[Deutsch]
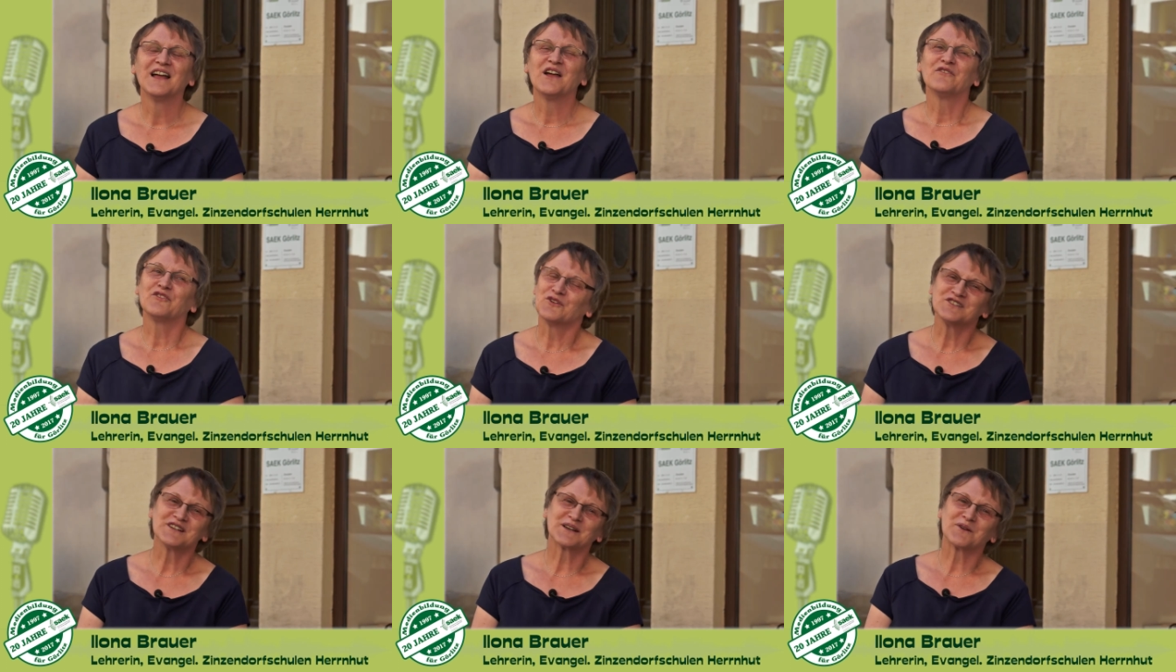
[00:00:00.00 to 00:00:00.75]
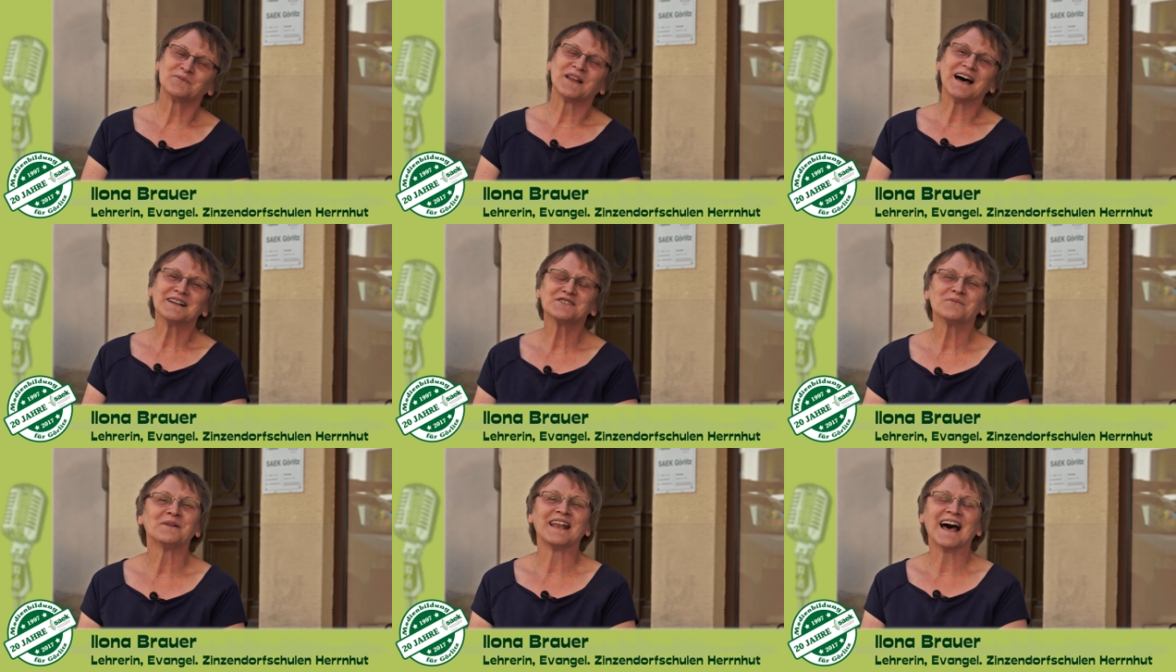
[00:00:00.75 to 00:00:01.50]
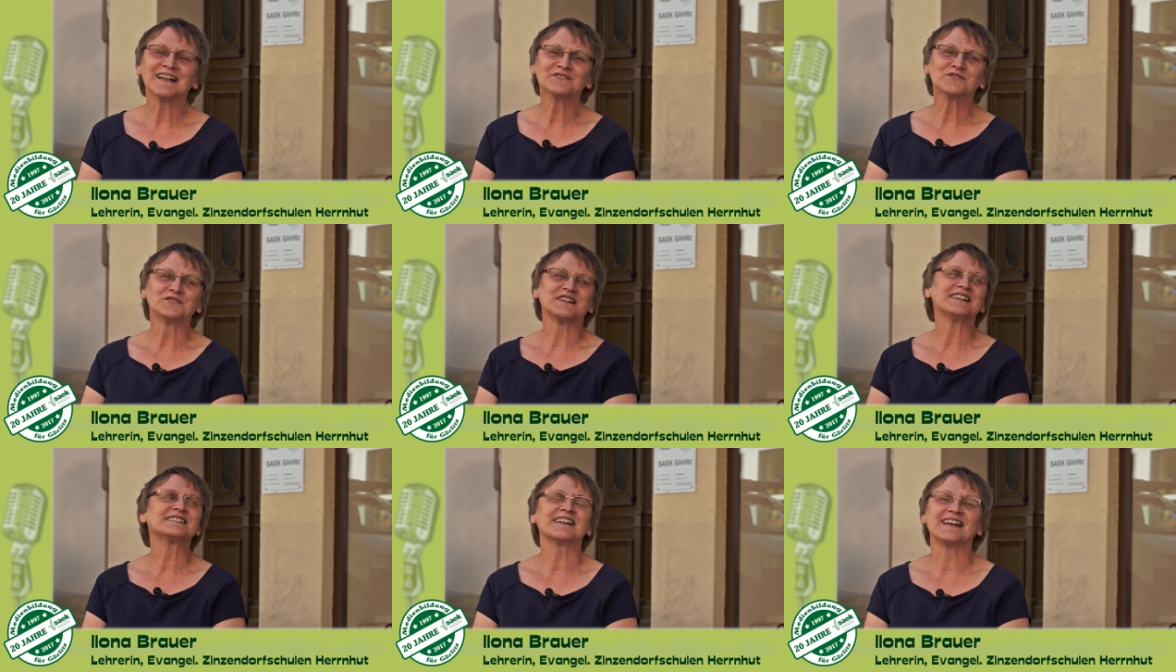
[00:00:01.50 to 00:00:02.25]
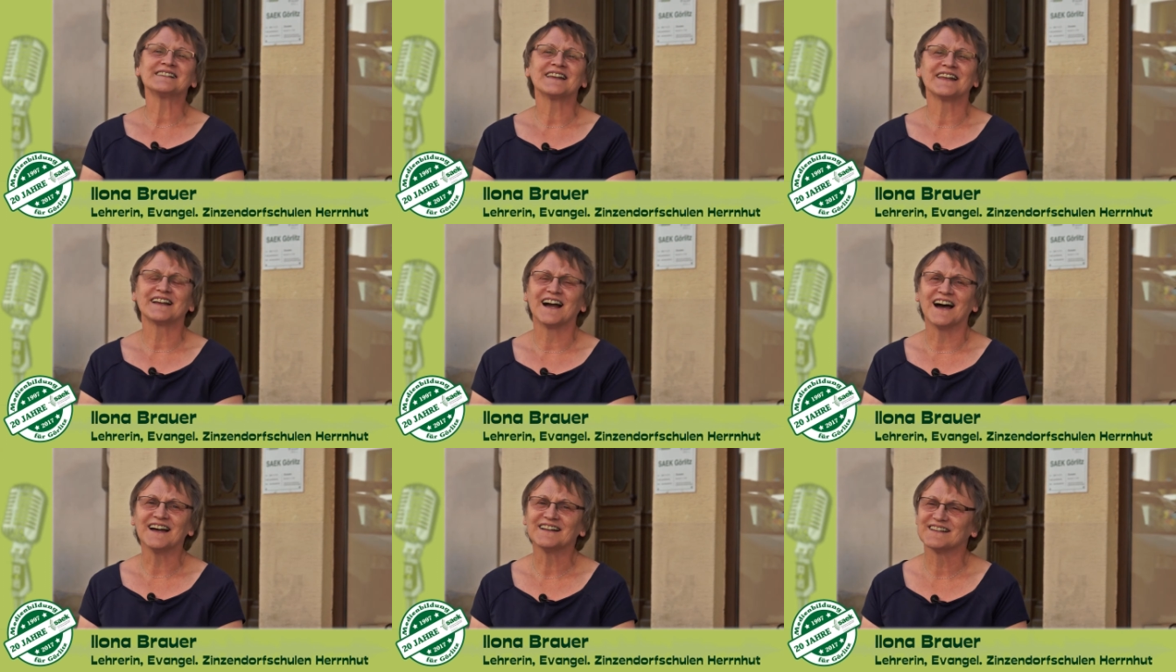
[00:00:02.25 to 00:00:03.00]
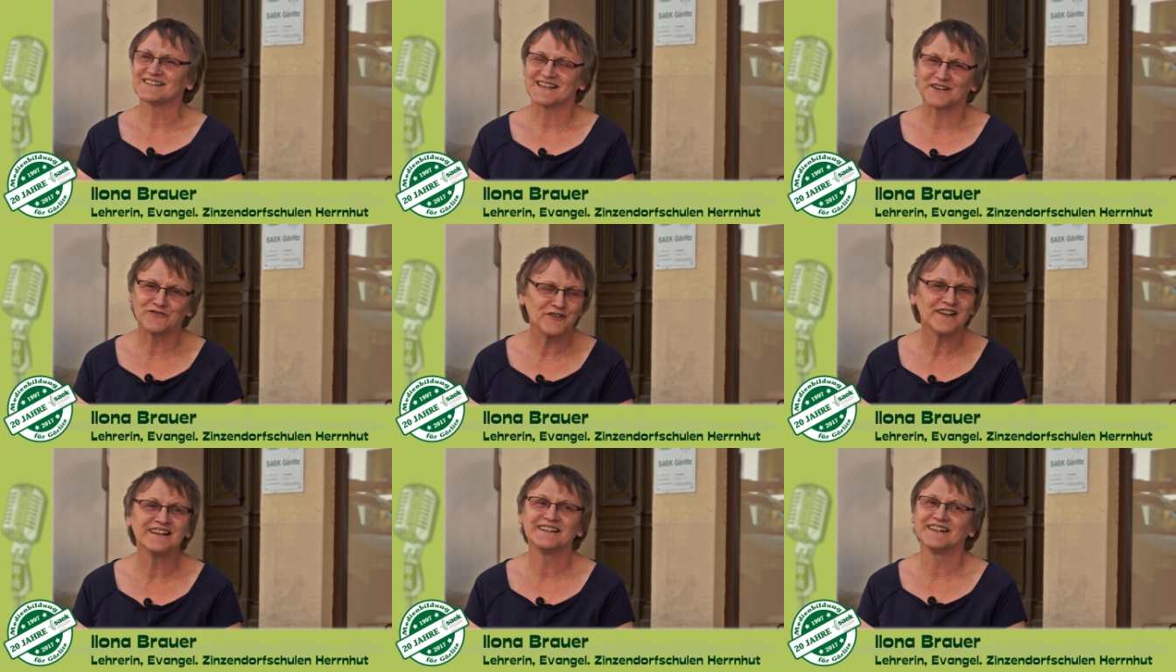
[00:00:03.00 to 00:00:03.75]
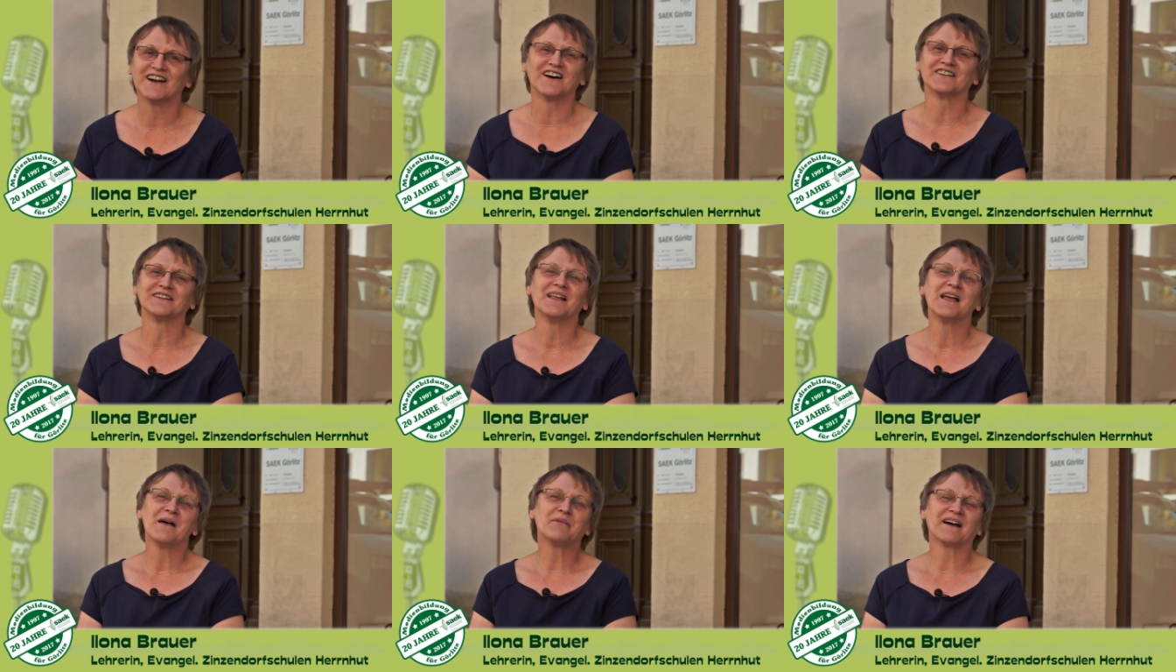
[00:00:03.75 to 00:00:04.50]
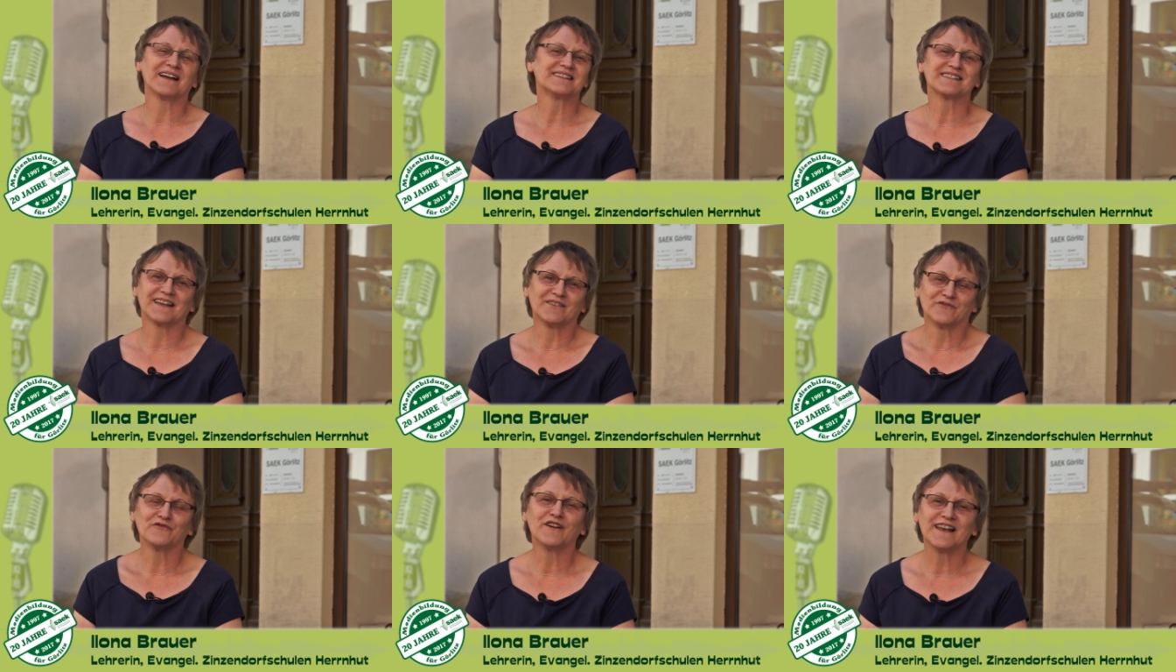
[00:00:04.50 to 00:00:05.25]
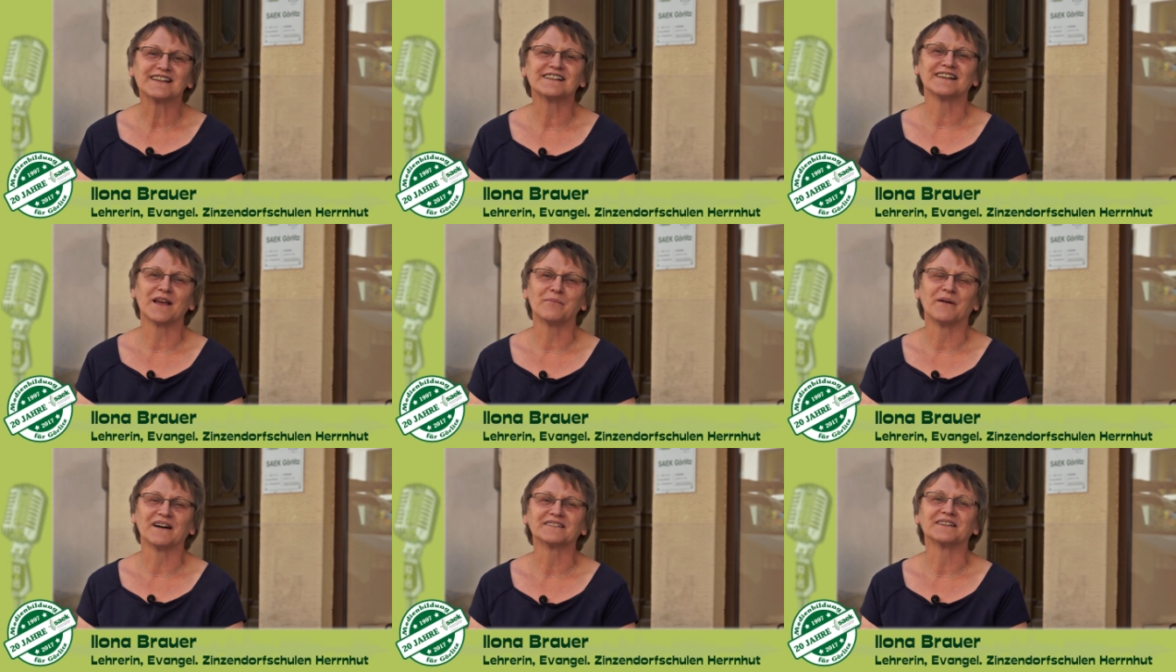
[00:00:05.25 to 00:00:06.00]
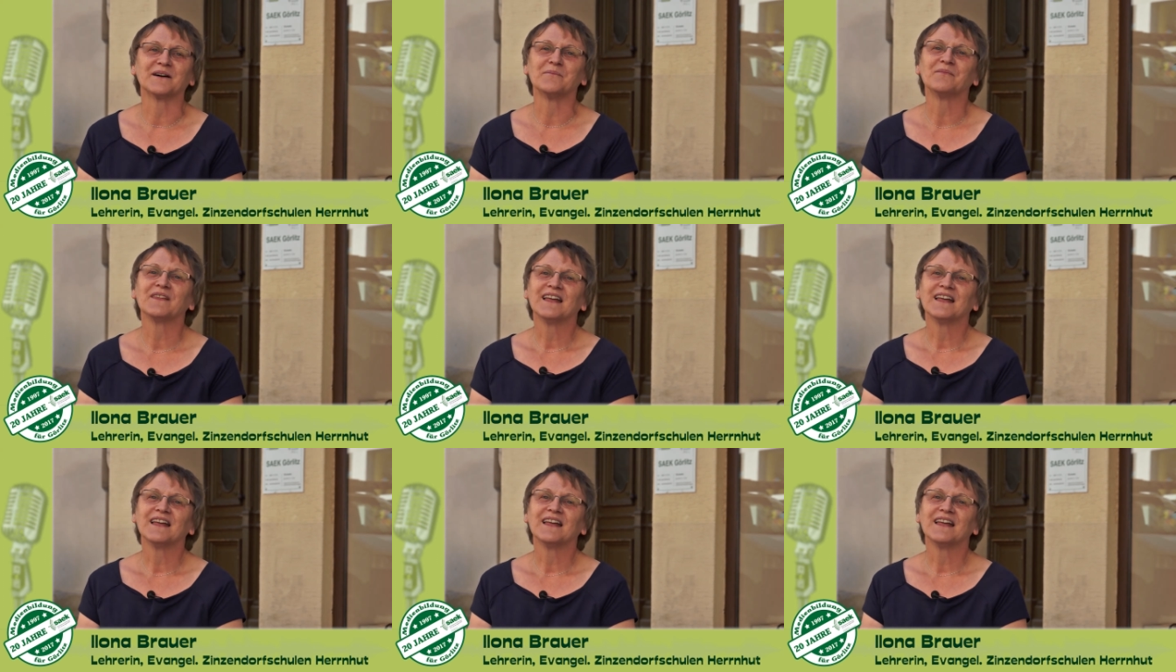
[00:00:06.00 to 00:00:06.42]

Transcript: Für unser Gymnasium in Herrnhut ist der SAEK seit vielen Jahren bereits ein verlässlicher Partner.